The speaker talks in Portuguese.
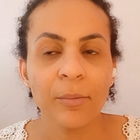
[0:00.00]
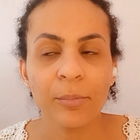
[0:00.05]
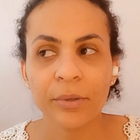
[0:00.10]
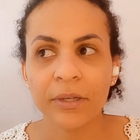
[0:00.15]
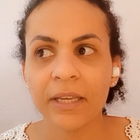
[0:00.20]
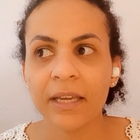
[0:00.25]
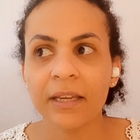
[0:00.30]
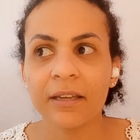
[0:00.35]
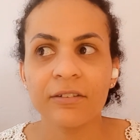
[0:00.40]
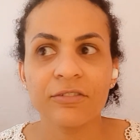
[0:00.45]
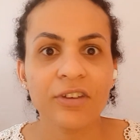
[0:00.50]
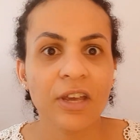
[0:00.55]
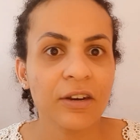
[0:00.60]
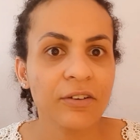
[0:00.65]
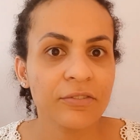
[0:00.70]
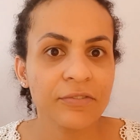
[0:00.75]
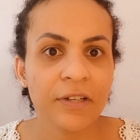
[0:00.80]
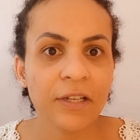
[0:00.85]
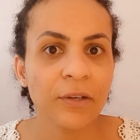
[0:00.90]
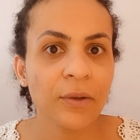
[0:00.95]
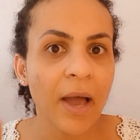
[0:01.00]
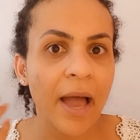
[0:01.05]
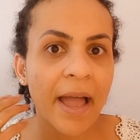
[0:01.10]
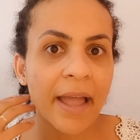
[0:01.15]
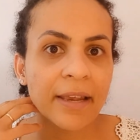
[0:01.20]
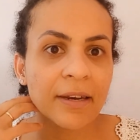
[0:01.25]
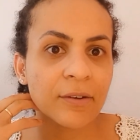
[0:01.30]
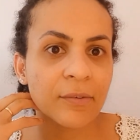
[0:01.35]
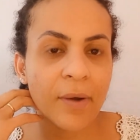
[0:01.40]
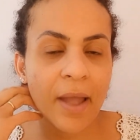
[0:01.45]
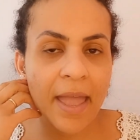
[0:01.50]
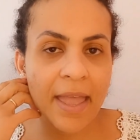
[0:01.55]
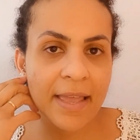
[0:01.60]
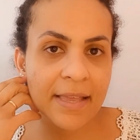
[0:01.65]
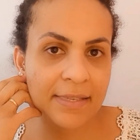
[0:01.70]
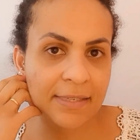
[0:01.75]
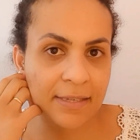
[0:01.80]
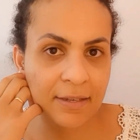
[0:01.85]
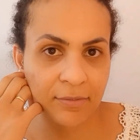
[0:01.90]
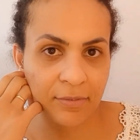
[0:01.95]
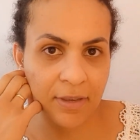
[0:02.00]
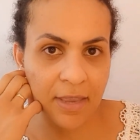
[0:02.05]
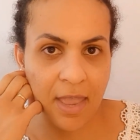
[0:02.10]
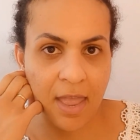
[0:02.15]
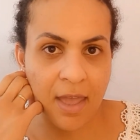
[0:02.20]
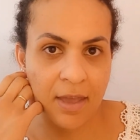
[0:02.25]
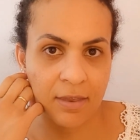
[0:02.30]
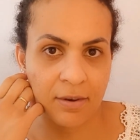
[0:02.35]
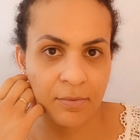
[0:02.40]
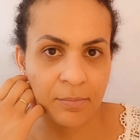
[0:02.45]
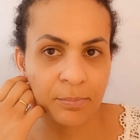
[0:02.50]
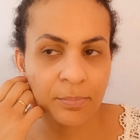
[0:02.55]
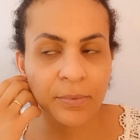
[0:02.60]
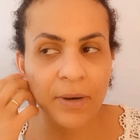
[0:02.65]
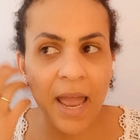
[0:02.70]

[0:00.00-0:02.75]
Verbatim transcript: Por que, que já não falou, ai, não é esse que eu quero?